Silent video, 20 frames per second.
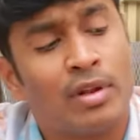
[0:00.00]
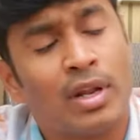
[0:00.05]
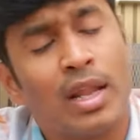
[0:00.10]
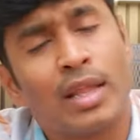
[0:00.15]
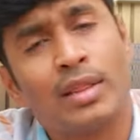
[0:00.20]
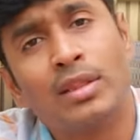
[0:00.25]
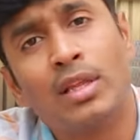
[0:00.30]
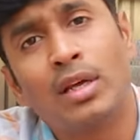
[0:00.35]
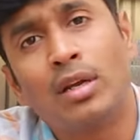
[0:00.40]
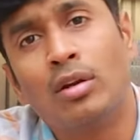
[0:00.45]

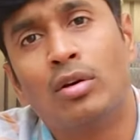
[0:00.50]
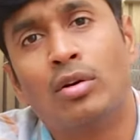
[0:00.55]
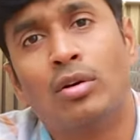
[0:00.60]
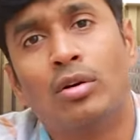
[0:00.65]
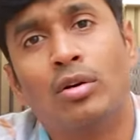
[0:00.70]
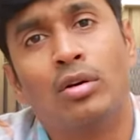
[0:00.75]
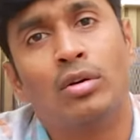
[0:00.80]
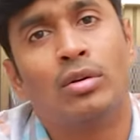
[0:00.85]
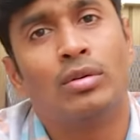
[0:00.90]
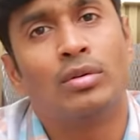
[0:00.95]
వీళ్ళందరిలో
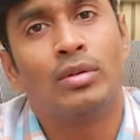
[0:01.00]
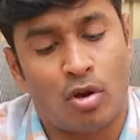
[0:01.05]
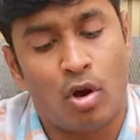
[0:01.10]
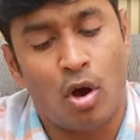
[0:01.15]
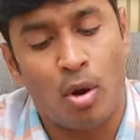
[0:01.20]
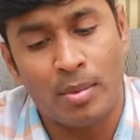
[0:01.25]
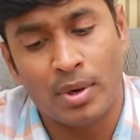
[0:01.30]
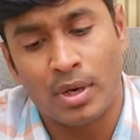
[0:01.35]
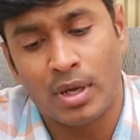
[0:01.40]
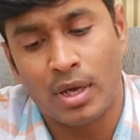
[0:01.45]

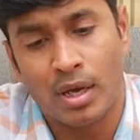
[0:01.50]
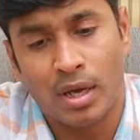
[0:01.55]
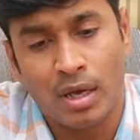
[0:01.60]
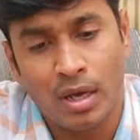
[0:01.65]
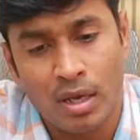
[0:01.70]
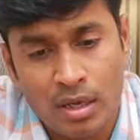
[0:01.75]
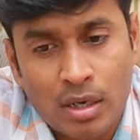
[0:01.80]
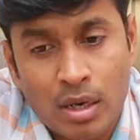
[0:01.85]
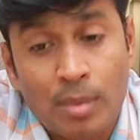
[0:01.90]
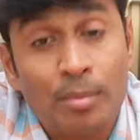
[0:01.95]
కామన్గా
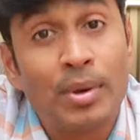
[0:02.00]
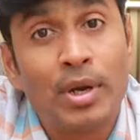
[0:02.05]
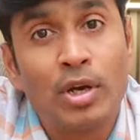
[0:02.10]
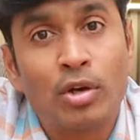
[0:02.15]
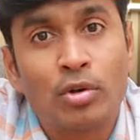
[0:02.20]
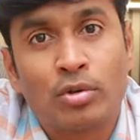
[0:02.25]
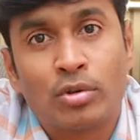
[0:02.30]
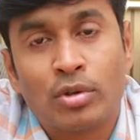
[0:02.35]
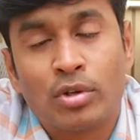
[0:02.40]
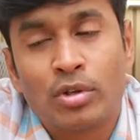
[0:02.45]

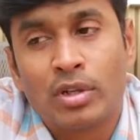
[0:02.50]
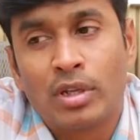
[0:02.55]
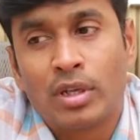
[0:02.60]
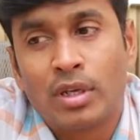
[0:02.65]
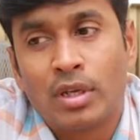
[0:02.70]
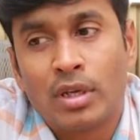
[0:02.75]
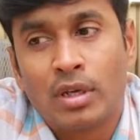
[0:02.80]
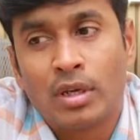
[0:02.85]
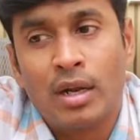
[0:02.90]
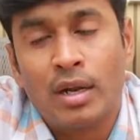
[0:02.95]
కంప్లైంట్ ఒకటి
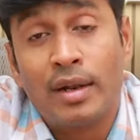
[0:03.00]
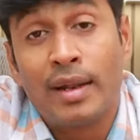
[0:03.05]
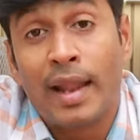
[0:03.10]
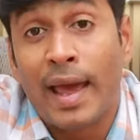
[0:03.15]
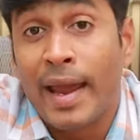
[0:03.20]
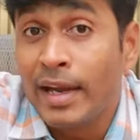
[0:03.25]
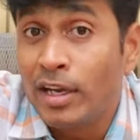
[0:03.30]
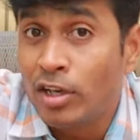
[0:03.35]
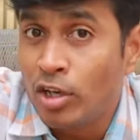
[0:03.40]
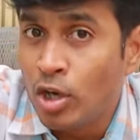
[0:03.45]
ఉంటుంది
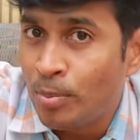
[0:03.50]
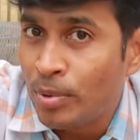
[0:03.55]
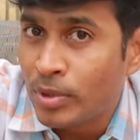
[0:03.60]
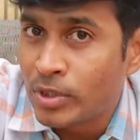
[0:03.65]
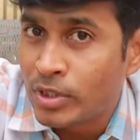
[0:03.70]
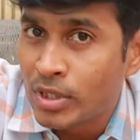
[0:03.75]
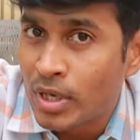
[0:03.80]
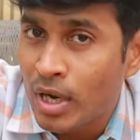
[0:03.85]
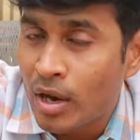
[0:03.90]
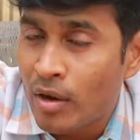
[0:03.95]
నైట్ నొప్పి
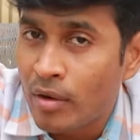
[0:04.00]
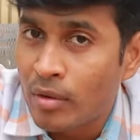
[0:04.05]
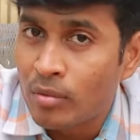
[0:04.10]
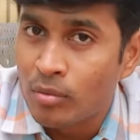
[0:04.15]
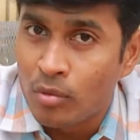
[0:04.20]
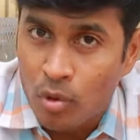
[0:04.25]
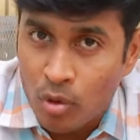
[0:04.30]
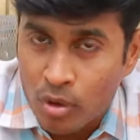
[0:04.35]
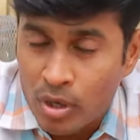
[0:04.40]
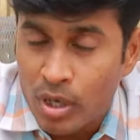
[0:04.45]
వచ్చి రావడం
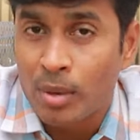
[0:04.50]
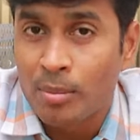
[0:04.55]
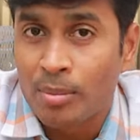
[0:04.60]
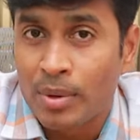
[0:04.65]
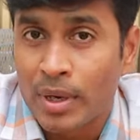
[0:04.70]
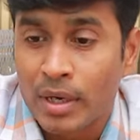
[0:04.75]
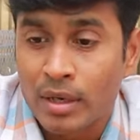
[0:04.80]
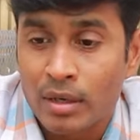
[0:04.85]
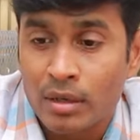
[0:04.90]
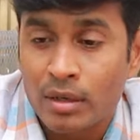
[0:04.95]
ఒక
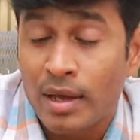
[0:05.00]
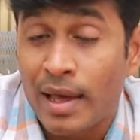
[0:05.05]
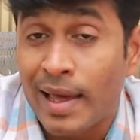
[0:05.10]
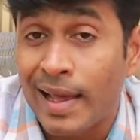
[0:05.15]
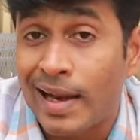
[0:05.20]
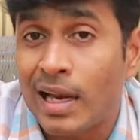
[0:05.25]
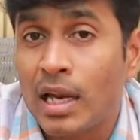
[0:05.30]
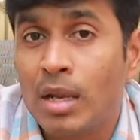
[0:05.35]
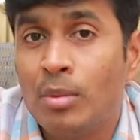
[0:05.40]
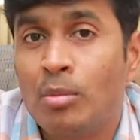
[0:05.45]
కంప్లైంట్
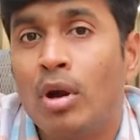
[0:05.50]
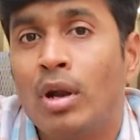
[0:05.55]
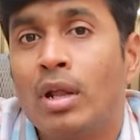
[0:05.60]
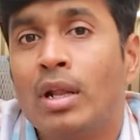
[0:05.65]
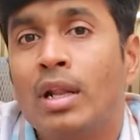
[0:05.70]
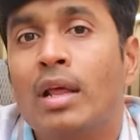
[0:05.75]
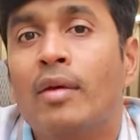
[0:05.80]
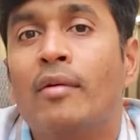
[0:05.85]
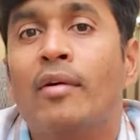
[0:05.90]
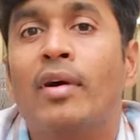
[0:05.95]
ఎర్లీ
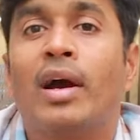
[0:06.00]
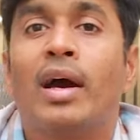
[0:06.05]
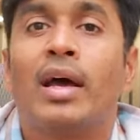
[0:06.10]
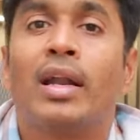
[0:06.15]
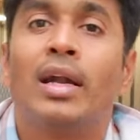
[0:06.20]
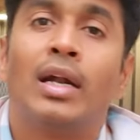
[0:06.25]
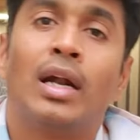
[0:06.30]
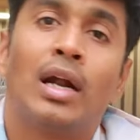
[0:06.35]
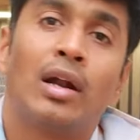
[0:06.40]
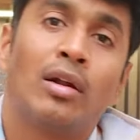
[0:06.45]
మార్నింగ్
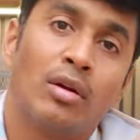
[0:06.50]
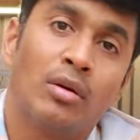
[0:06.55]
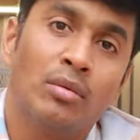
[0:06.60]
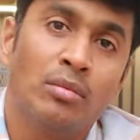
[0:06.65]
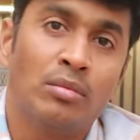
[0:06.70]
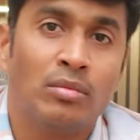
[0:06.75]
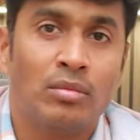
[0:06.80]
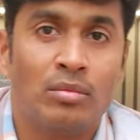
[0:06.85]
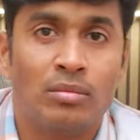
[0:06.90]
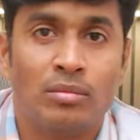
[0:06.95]
లేవగానే
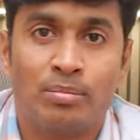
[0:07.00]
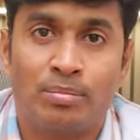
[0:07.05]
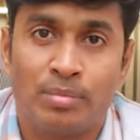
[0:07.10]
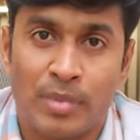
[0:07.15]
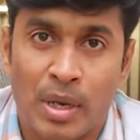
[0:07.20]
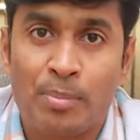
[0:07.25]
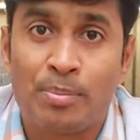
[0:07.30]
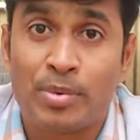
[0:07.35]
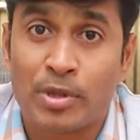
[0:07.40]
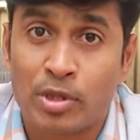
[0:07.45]
నడవడం
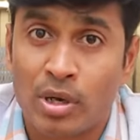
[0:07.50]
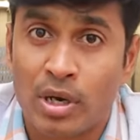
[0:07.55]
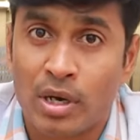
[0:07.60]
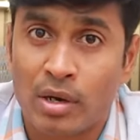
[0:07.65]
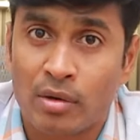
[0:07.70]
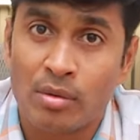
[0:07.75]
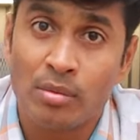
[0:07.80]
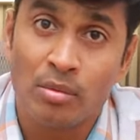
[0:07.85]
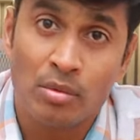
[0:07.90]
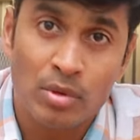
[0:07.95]
నొప్పితో
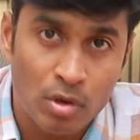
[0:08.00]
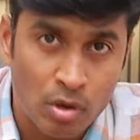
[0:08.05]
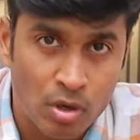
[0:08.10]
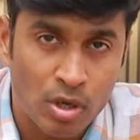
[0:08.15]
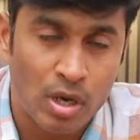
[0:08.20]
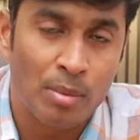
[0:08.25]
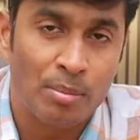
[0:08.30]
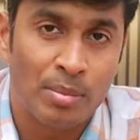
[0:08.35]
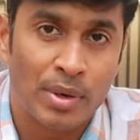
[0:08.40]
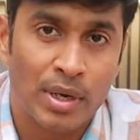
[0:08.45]
నడవడం ఒక
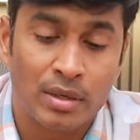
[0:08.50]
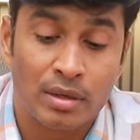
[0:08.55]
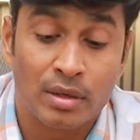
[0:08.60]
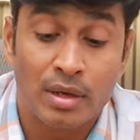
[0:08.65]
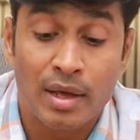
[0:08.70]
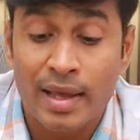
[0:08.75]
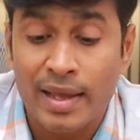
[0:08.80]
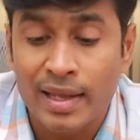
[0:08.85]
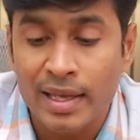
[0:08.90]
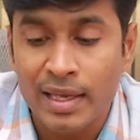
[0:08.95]
కంప్లైంట్
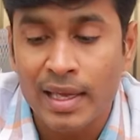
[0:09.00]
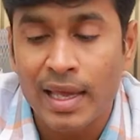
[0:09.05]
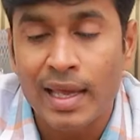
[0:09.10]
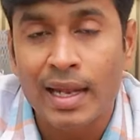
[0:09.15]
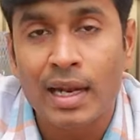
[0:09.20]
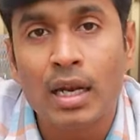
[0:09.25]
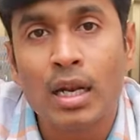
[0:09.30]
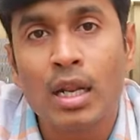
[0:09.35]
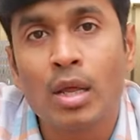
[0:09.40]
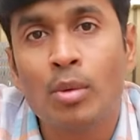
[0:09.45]
ఈ
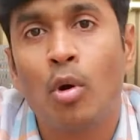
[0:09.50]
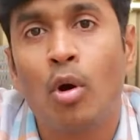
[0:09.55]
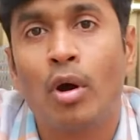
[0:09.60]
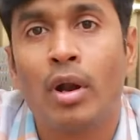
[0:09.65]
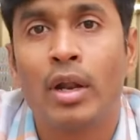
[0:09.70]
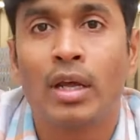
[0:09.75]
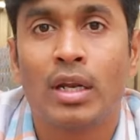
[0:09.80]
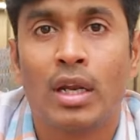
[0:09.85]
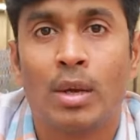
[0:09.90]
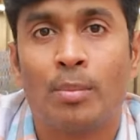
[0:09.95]
ఎర్లీ
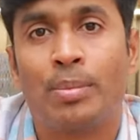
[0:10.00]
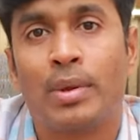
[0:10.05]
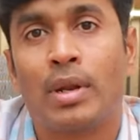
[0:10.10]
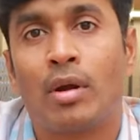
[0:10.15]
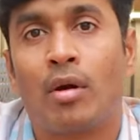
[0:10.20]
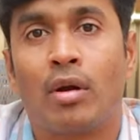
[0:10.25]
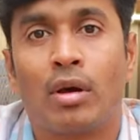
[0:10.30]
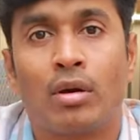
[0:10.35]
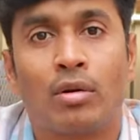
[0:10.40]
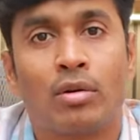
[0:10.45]
మార్నింగ్ నొప్పి
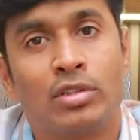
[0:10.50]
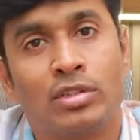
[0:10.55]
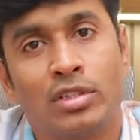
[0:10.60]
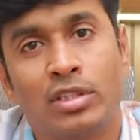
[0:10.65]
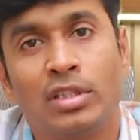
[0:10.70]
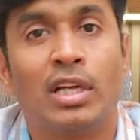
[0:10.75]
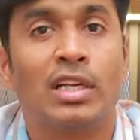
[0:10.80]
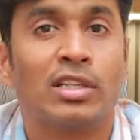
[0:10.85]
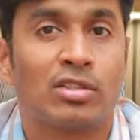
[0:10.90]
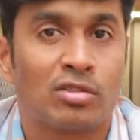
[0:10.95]
రావడం
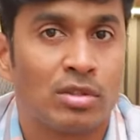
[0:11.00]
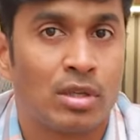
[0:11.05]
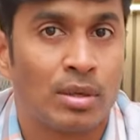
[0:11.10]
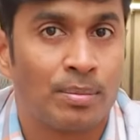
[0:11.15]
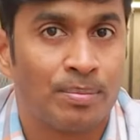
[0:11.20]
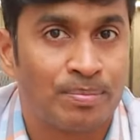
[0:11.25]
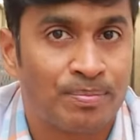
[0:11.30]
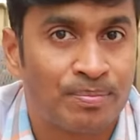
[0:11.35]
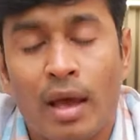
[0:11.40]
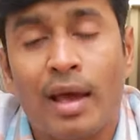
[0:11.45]
గురించి
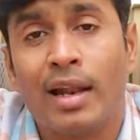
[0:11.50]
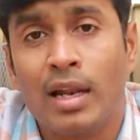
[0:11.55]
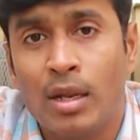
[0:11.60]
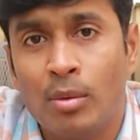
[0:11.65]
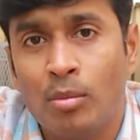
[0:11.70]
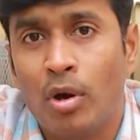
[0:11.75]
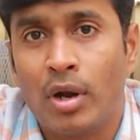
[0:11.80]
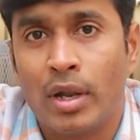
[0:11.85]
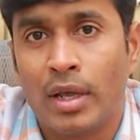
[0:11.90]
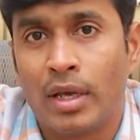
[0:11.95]
తెలుసుకుందాం
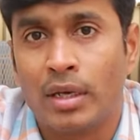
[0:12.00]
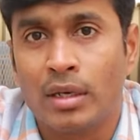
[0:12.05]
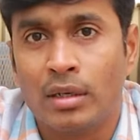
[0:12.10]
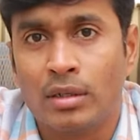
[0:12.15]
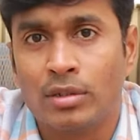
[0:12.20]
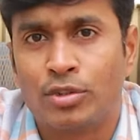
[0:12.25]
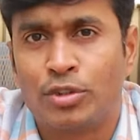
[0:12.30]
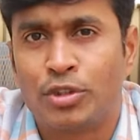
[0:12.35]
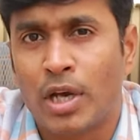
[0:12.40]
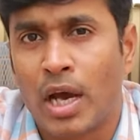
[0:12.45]
ఎర్లీ మార్నింగ్
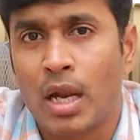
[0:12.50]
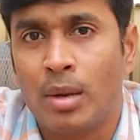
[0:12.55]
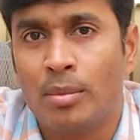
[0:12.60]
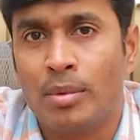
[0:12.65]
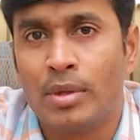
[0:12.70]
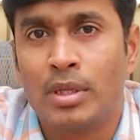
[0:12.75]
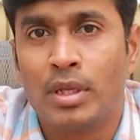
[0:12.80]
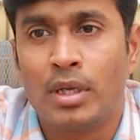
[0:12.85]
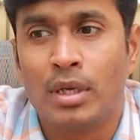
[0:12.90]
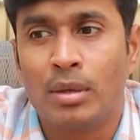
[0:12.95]

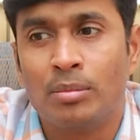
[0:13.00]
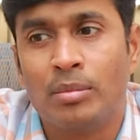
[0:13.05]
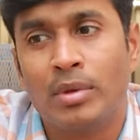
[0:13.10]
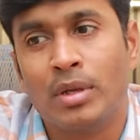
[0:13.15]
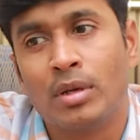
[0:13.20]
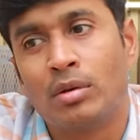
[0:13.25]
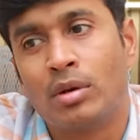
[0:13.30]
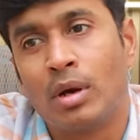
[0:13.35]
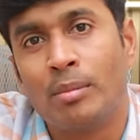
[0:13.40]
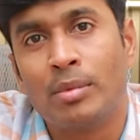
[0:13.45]
చాలామంది
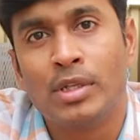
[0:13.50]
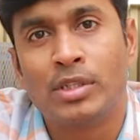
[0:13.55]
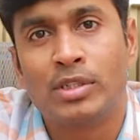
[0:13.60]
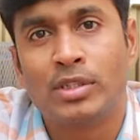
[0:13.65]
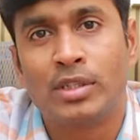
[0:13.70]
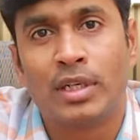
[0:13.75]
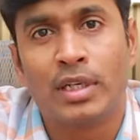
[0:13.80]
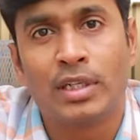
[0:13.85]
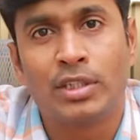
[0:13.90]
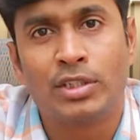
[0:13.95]
మీరు
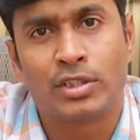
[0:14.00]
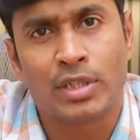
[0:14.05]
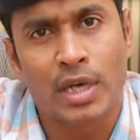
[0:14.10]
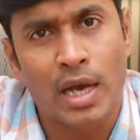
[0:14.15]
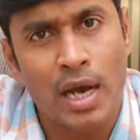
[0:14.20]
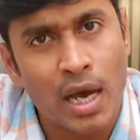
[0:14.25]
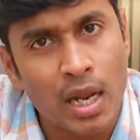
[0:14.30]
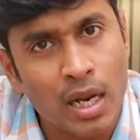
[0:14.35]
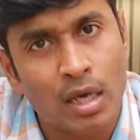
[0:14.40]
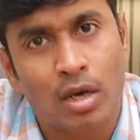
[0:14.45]
గమనిస్తే
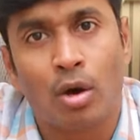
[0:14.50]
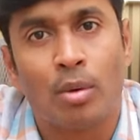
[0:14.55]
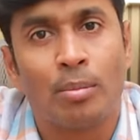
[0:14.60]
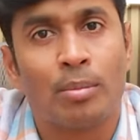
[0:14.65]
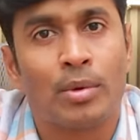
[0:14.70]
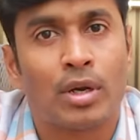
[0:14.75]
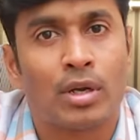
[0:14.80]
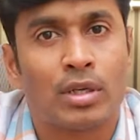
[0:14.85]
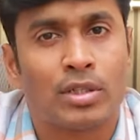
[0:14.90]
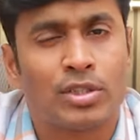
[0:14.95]
చాలా
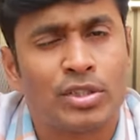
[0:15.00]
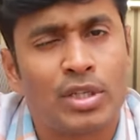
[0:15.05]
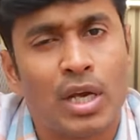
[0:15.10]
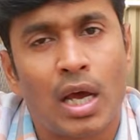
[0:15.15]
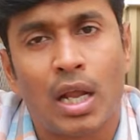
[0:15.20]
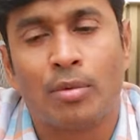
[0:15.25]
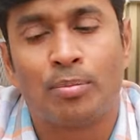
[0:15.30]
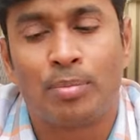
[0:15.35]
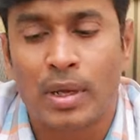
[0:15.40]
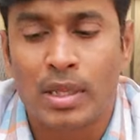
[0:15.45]
కామన్గా
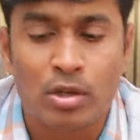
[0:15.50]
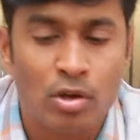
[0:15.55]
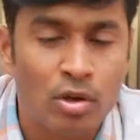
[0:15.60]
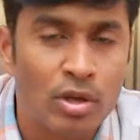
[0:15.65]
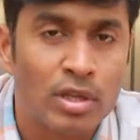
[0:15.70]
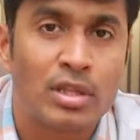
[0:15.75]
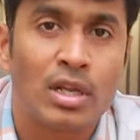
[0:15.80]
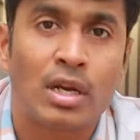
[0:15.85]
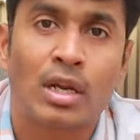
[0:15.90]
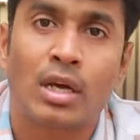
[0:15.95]
చాలా పదిలో
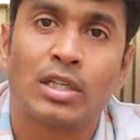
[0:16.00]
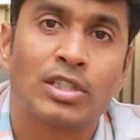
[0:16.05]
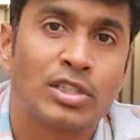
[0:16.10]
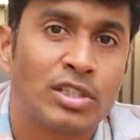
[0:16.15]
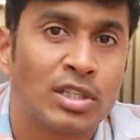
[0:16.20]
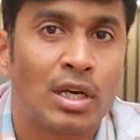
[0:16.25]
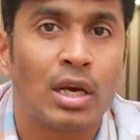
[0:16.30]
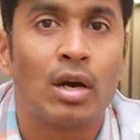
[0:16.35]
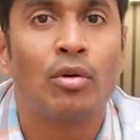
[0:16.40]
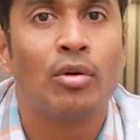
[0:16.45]
ఇద్దరు
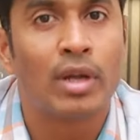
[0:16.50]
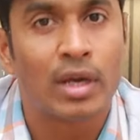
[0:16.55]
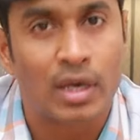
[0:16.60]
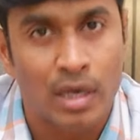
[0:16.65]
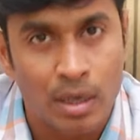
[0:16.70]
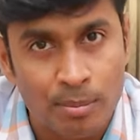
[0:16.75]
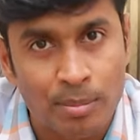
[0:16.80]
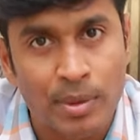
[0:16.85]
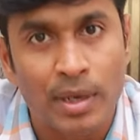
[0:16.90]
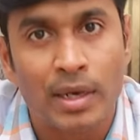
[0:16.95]
ఖచ్చితంగా ఉండే
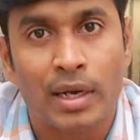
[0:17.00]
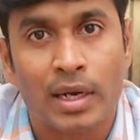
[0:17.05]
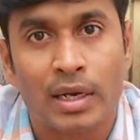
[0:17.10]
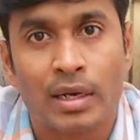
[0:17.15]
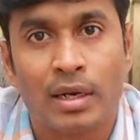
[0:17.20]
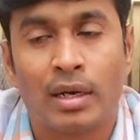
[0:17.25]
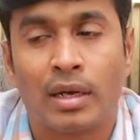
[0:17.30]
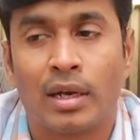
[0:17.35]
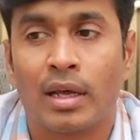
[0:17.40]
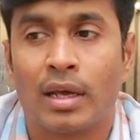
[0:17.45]
కంప్లైంట్
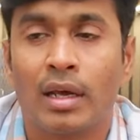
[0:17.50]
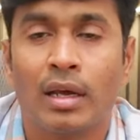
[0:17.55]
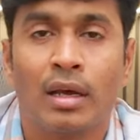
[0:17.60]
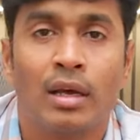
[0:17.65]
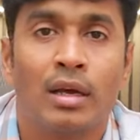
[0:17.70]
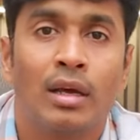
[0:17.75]
ఏంటంటే